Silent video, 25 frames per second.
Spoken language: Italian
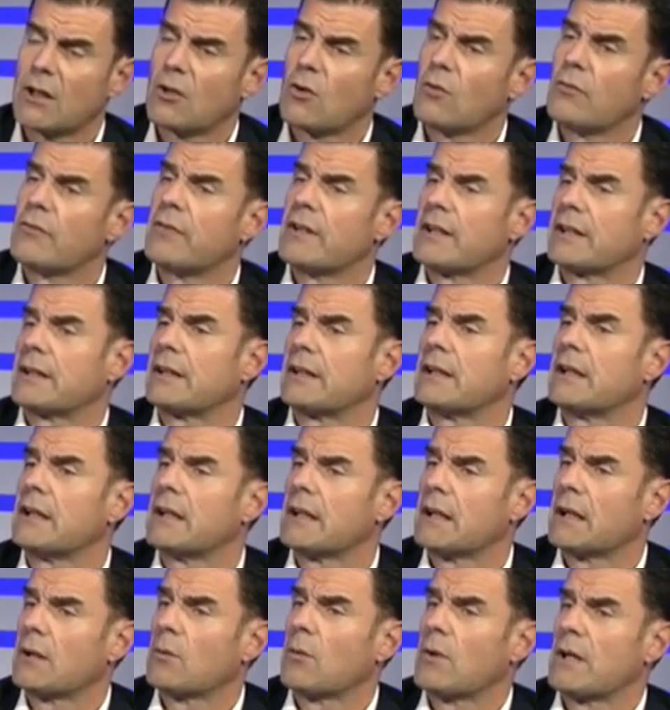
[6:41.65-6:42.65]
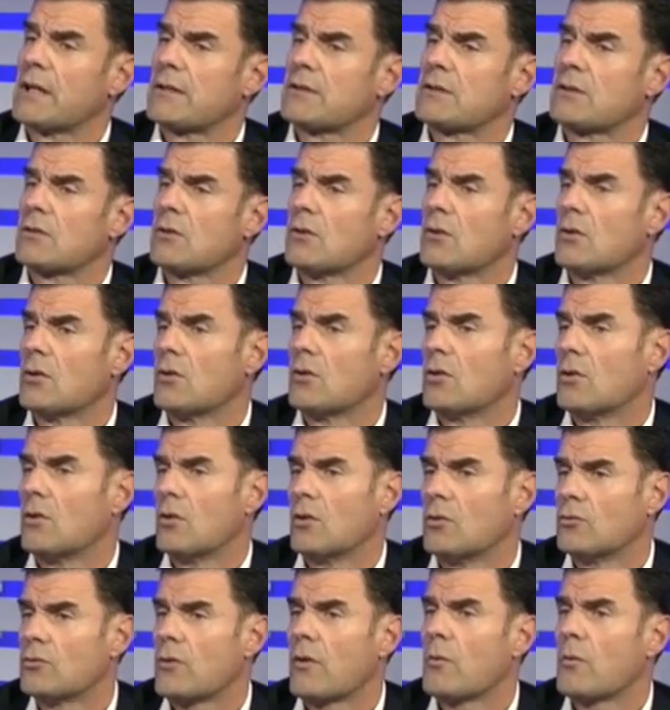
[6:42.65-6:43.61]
riconvertire questo,